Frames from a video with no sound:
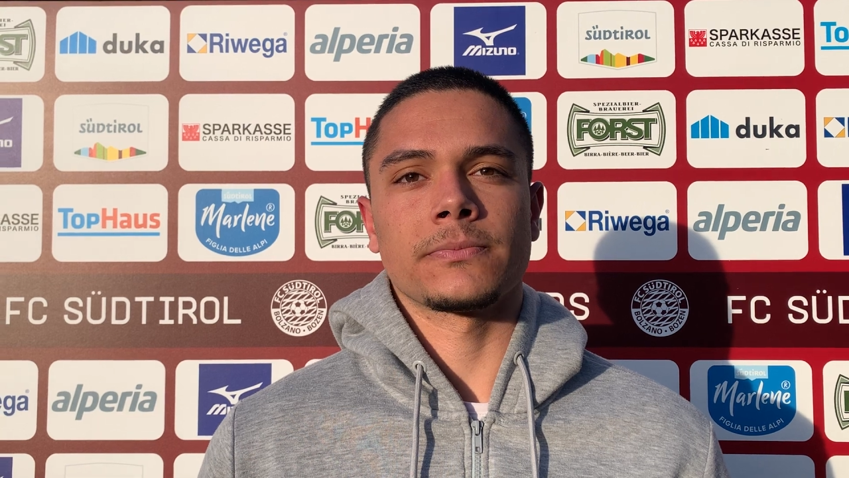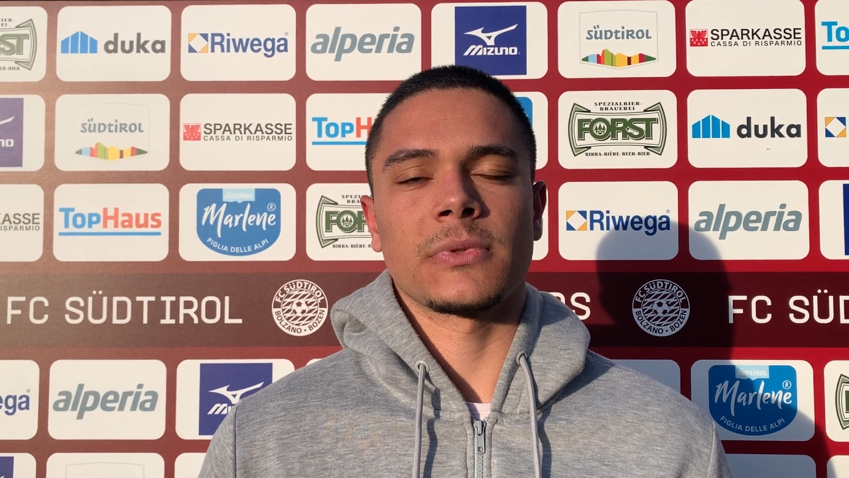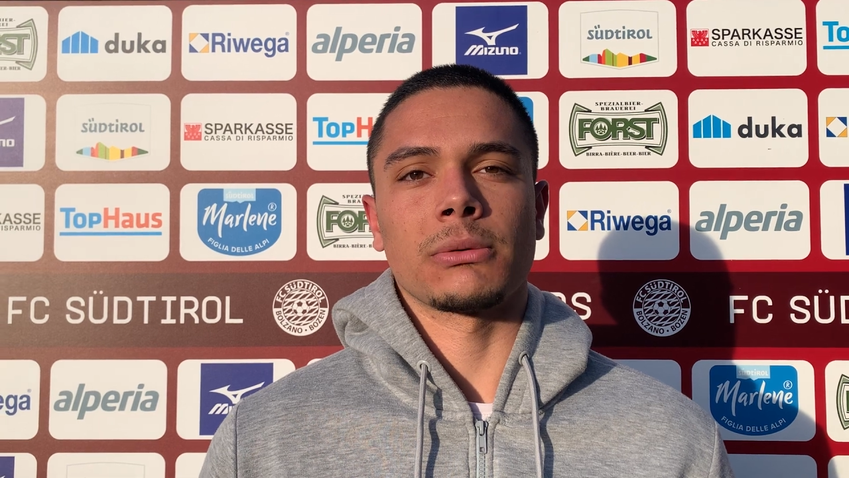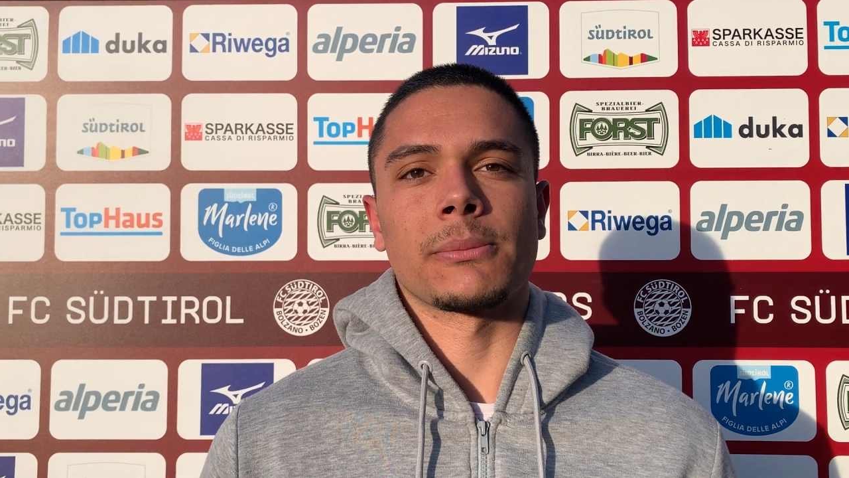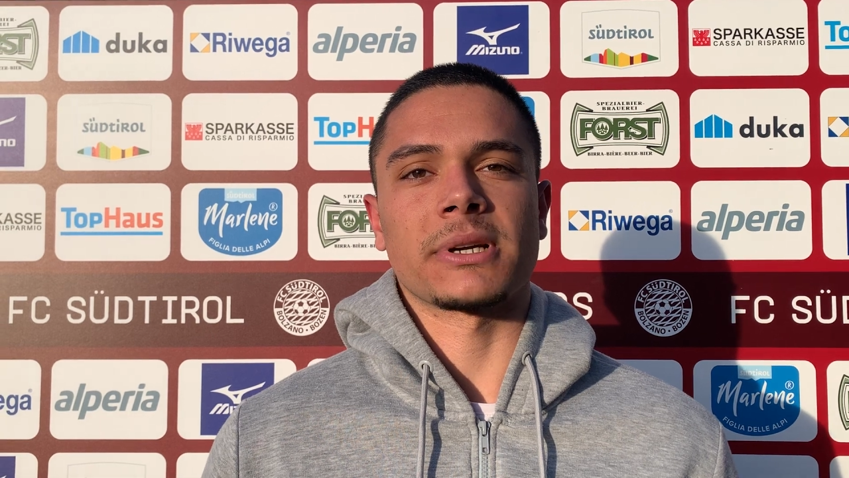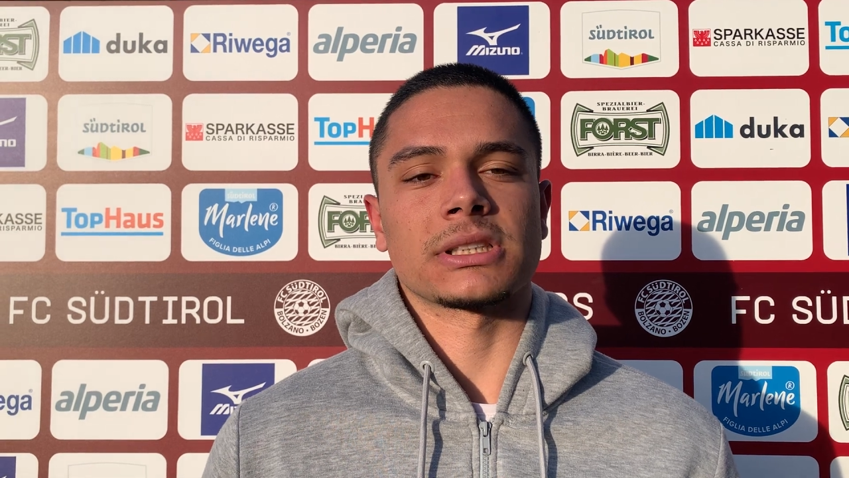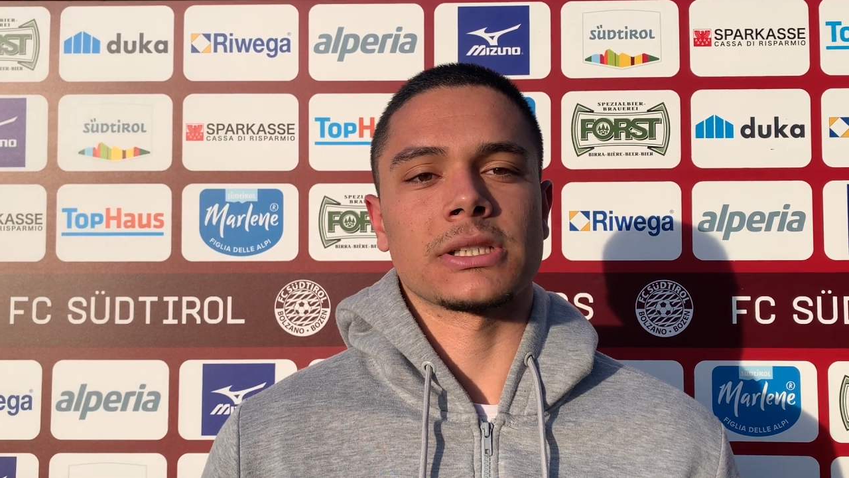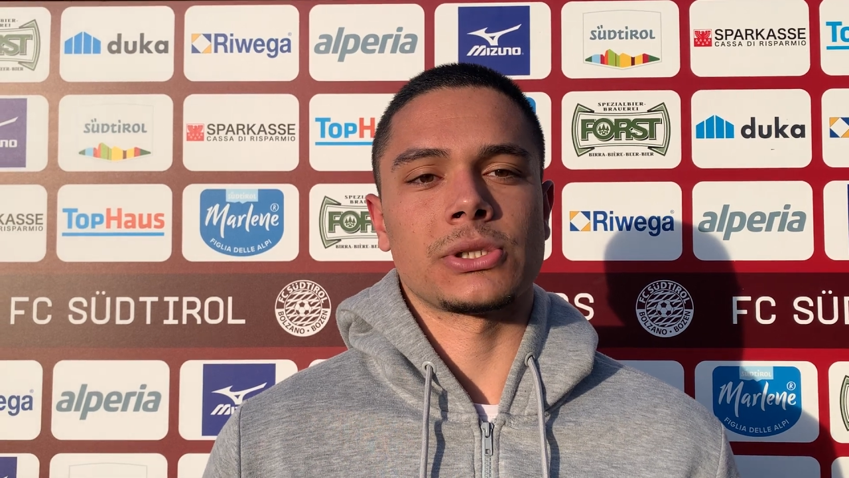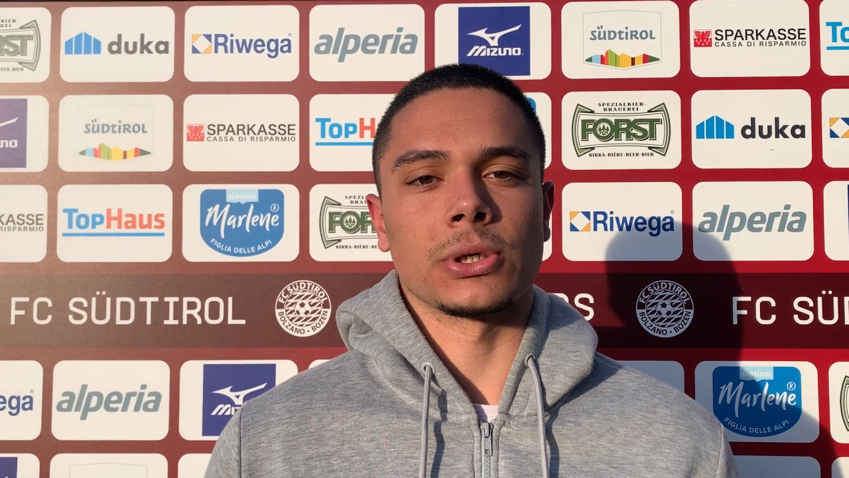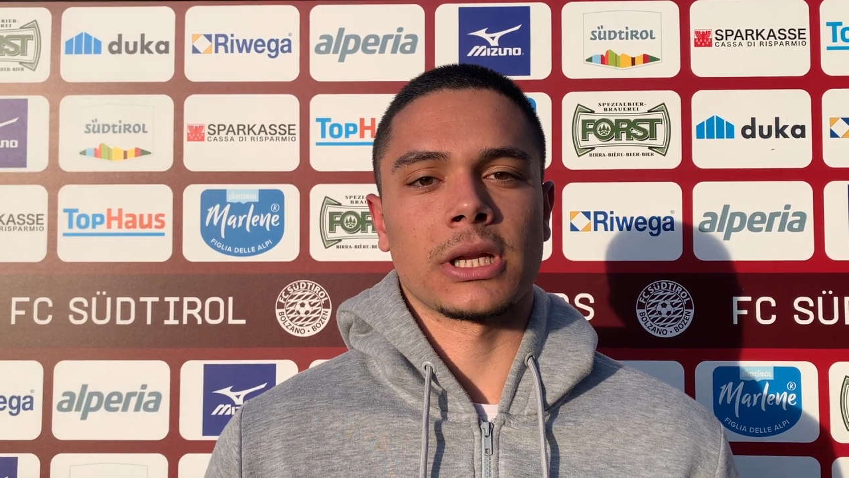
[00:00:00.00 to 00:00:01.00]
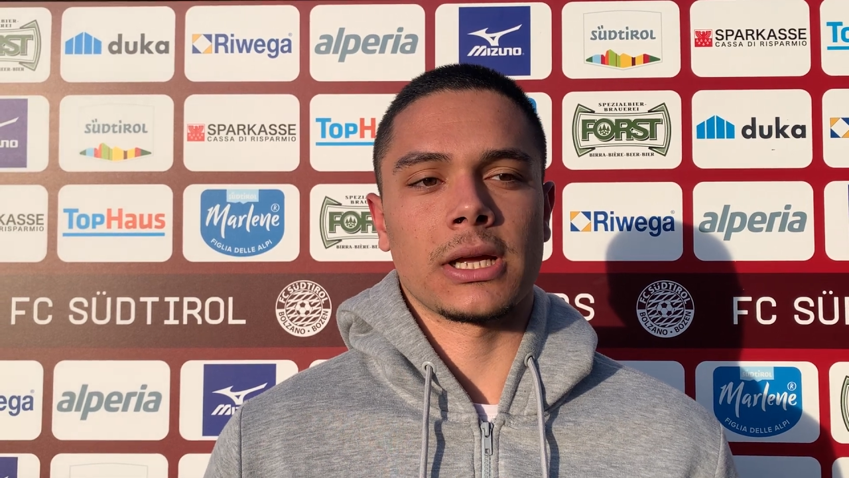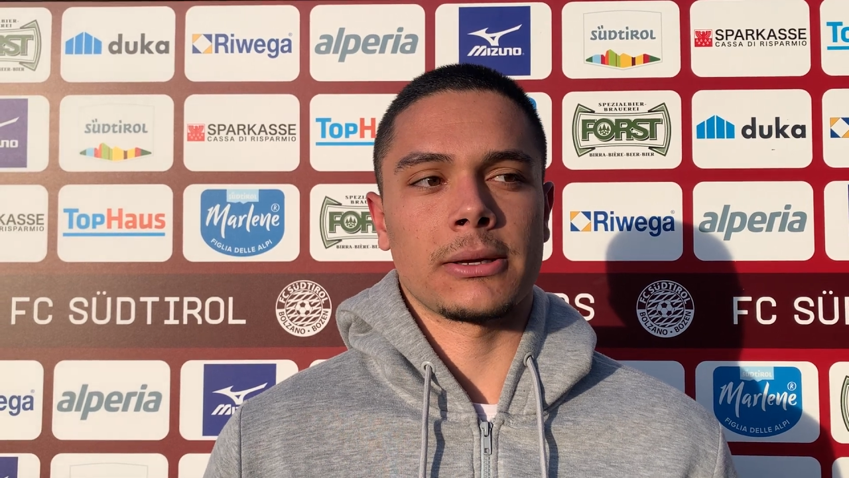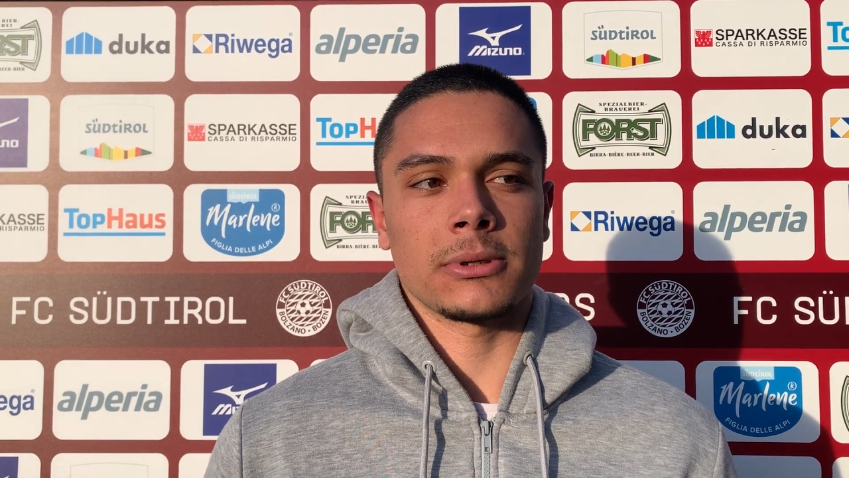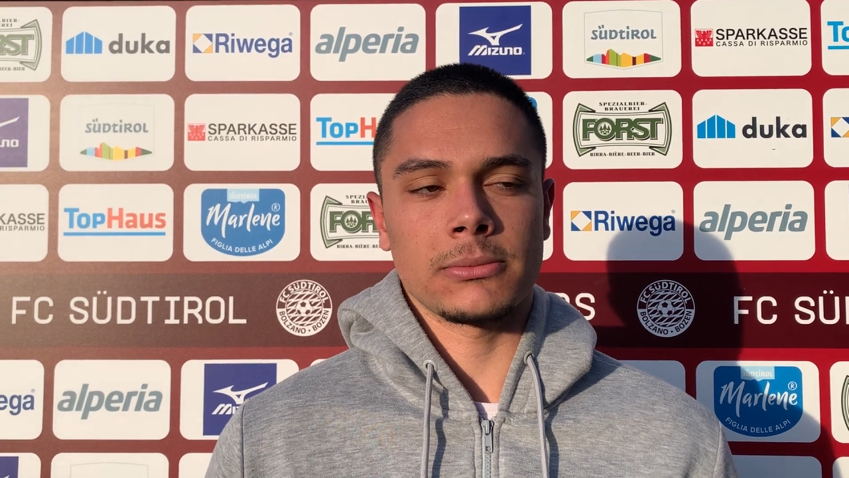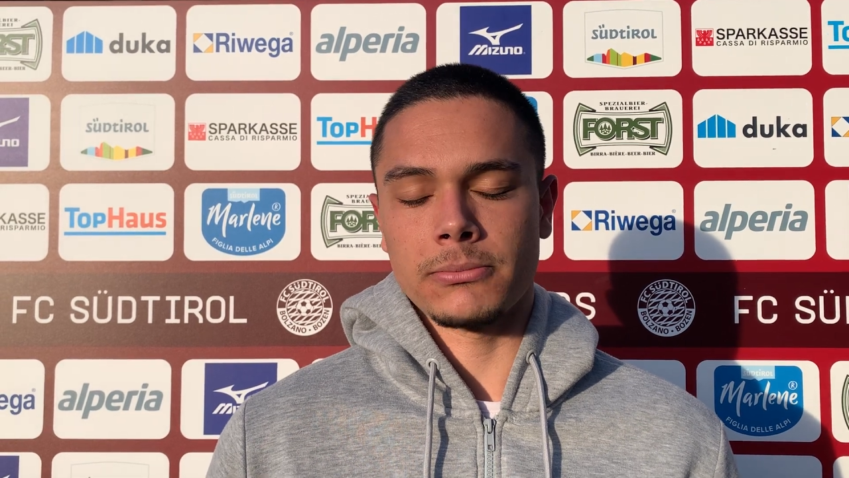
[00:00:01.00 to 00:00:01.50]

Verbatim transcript: da una prestazione